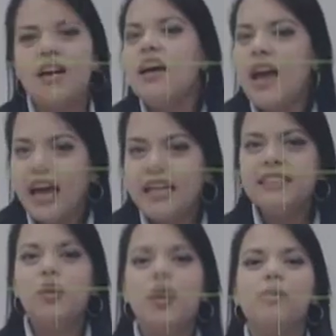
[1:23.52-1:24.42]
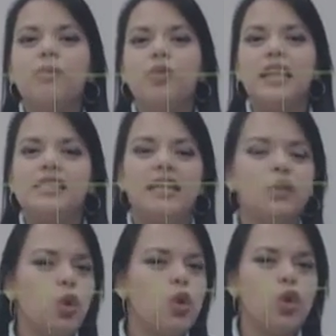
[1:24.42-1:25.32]
En este lugar podrá hacer
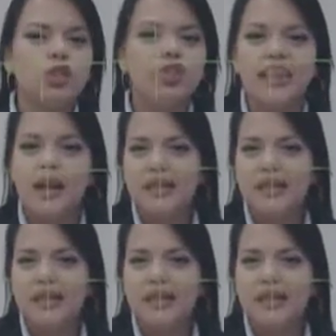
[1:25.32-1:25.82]
todos los trámites